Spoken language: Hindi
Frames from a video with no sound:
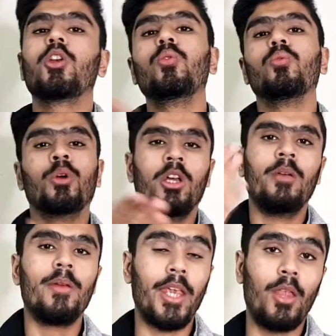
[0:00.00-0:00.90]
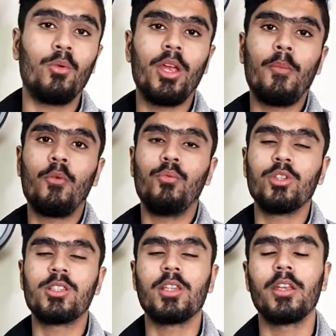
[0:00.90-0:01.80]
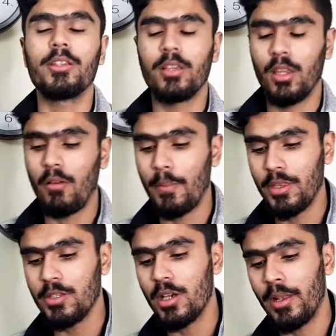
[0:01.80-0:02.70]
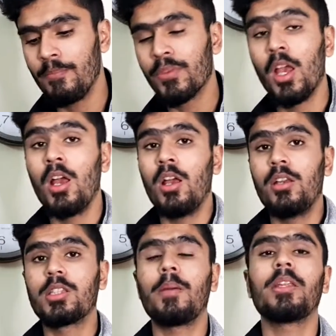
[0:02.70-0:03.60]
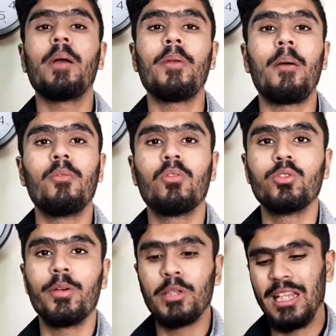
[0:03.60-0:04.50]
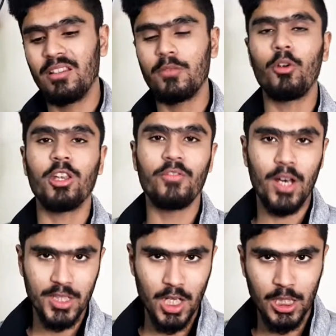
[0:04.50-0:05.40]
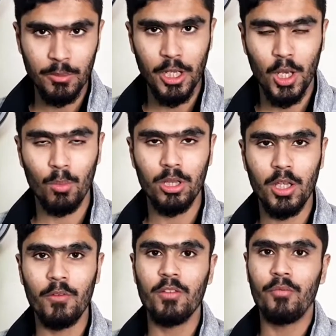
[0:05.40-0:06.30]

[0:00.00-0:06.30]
क्यों मैं कह रहा हूँ कि आपको फ़ोन इस तरह इसकी तरफ आपने नहीं जाना इसके बाद यहाँ पे आप लोगों को जो है तैंतीस वॉट की फास्ट चार्जिंग भी देखने को मिलती है विद